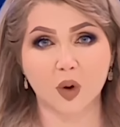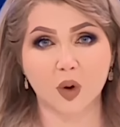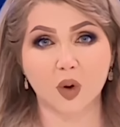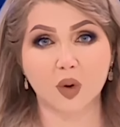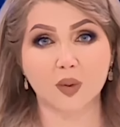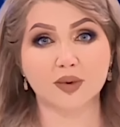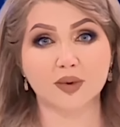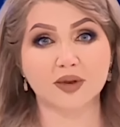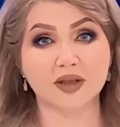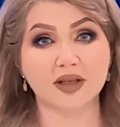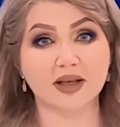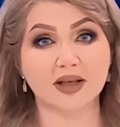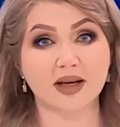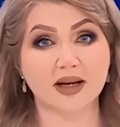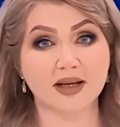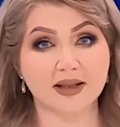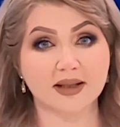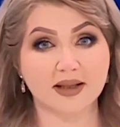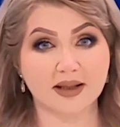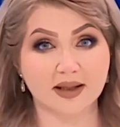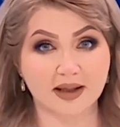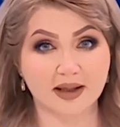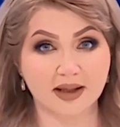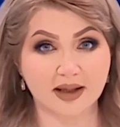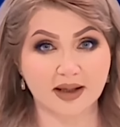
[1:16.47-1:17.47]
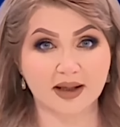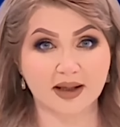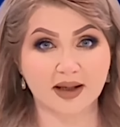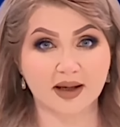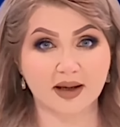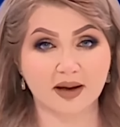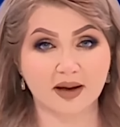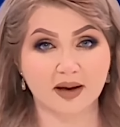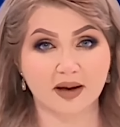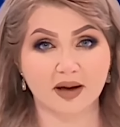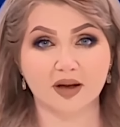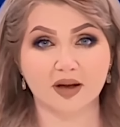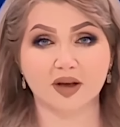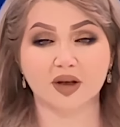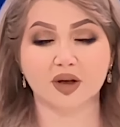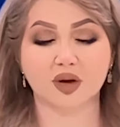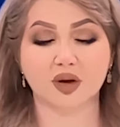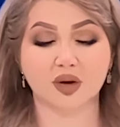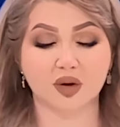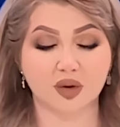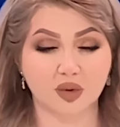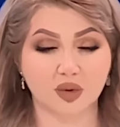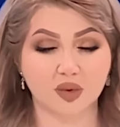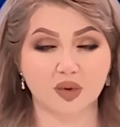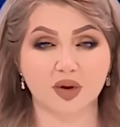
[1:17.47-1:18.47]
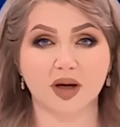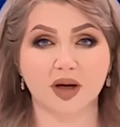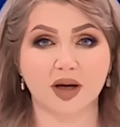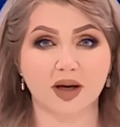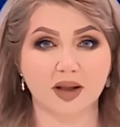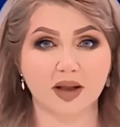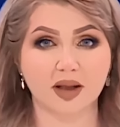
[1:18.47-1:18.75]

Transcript: وبسياسيين أن ينقذون هذا